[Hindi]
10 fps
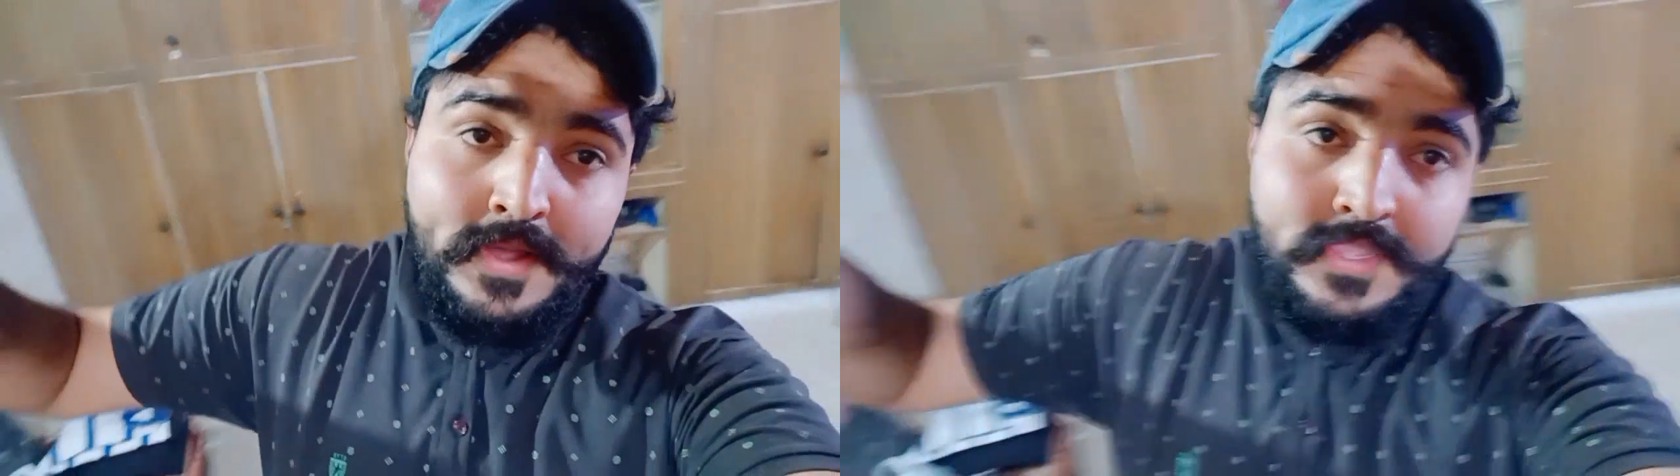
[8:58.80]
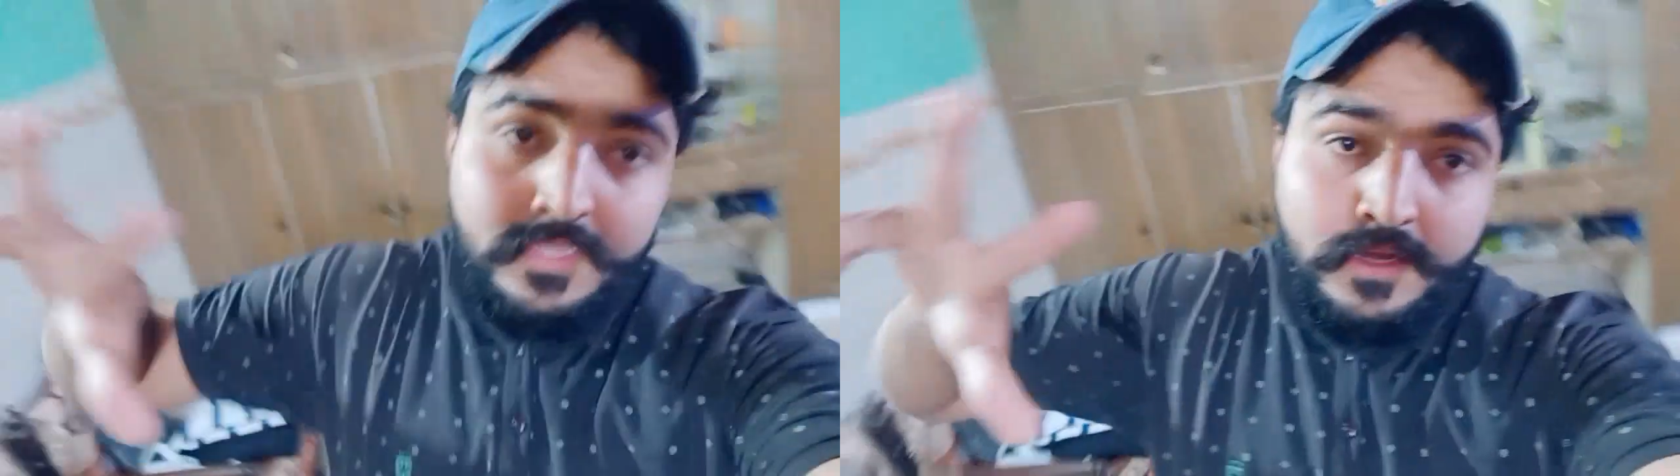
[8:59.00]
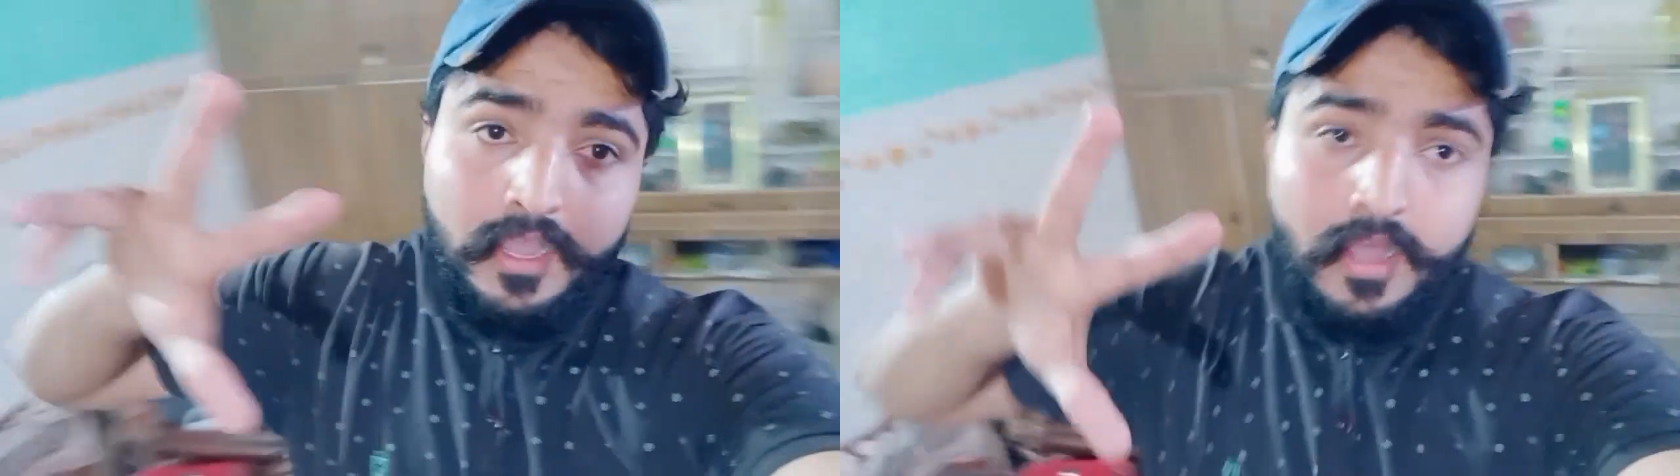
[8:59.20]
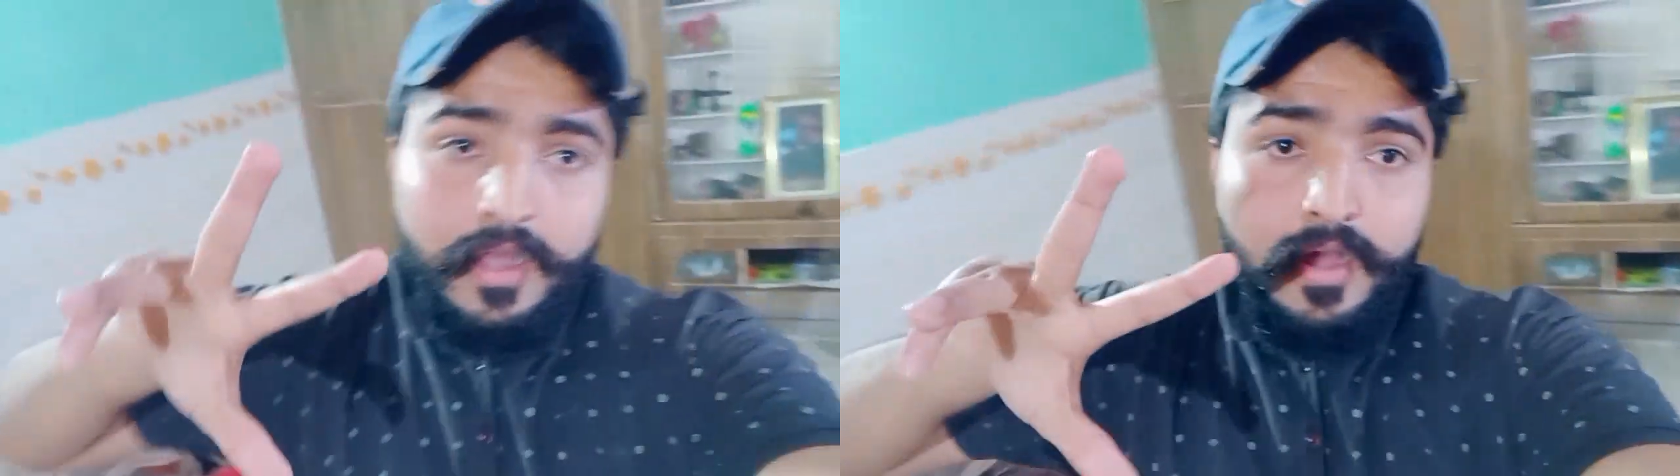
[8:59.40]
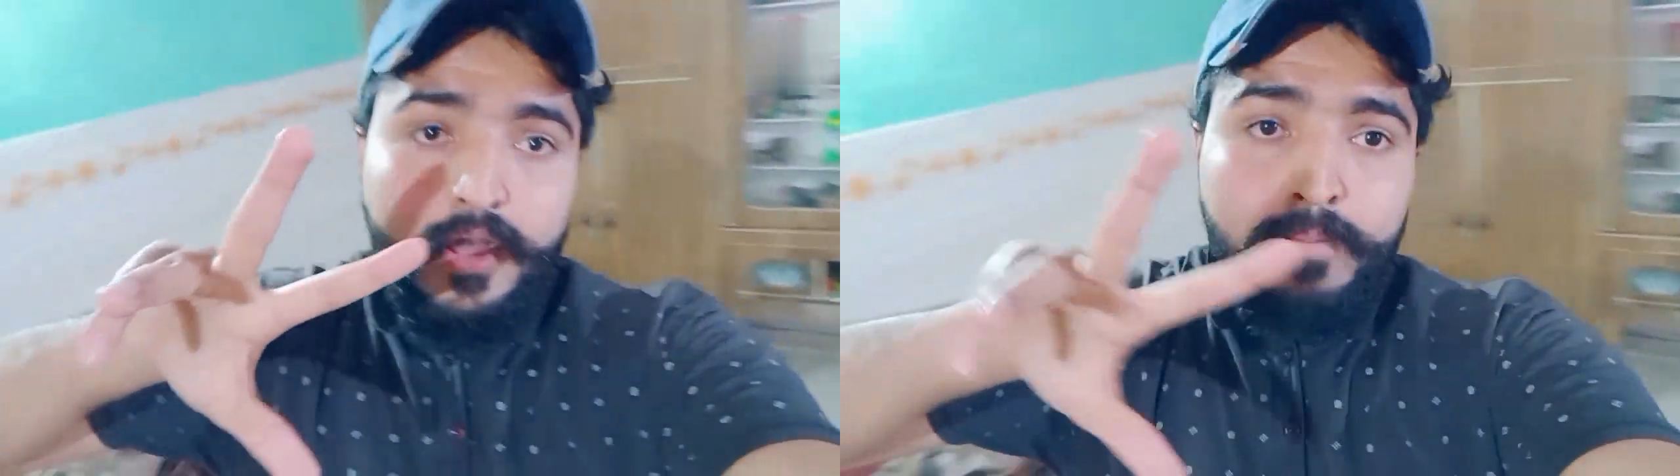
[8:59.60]
भाई
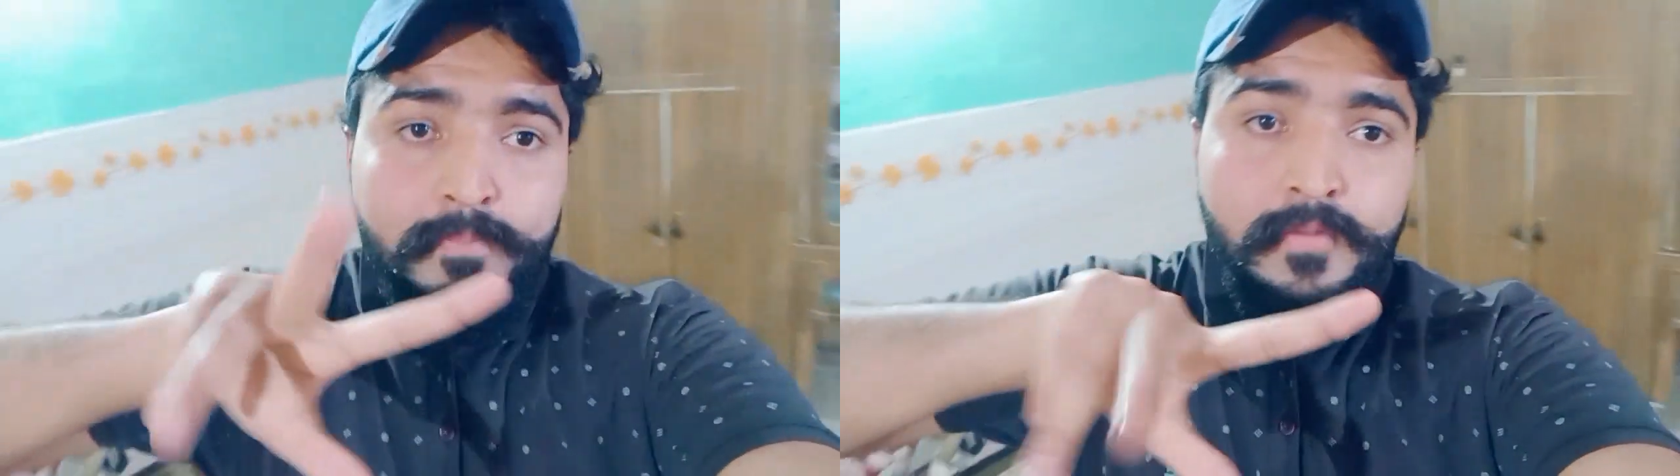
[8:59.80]
अब